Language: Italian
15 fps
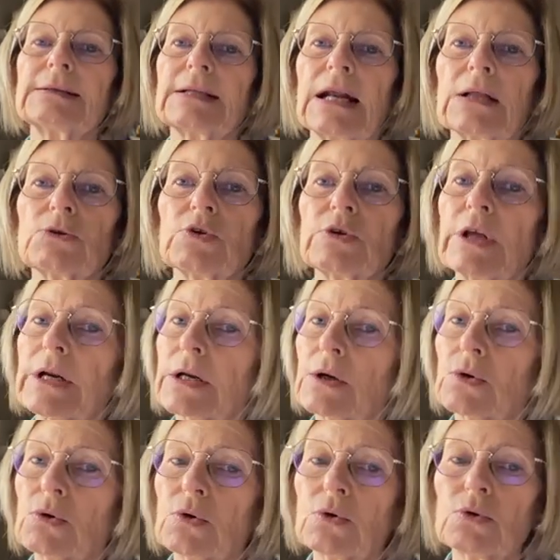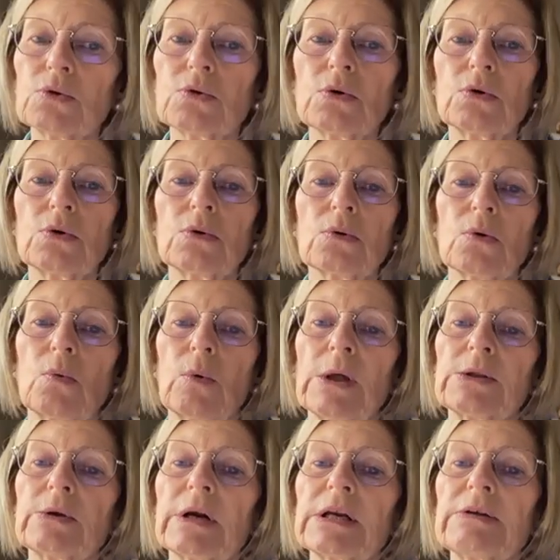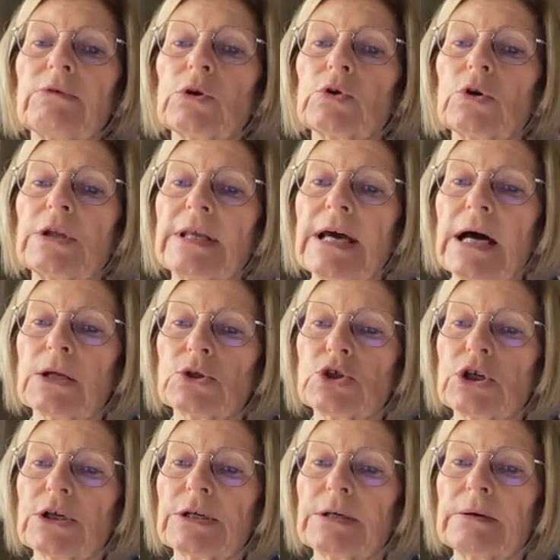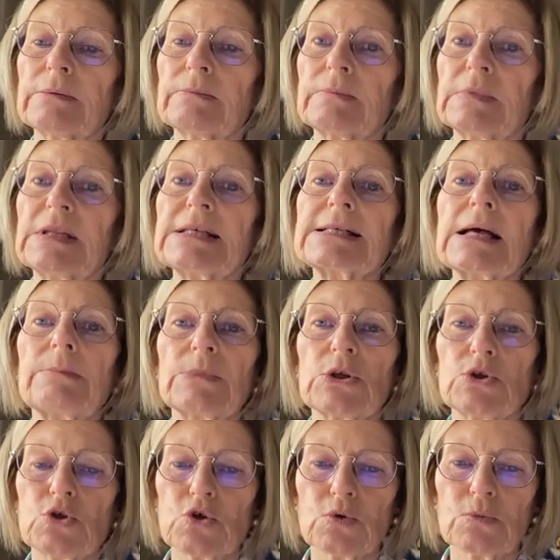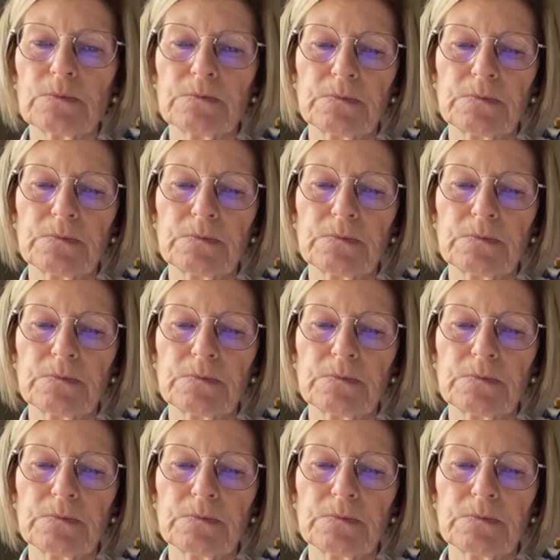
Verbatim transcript: tratto dal racconto Quando arrivano gli angeli di Sammy Joe.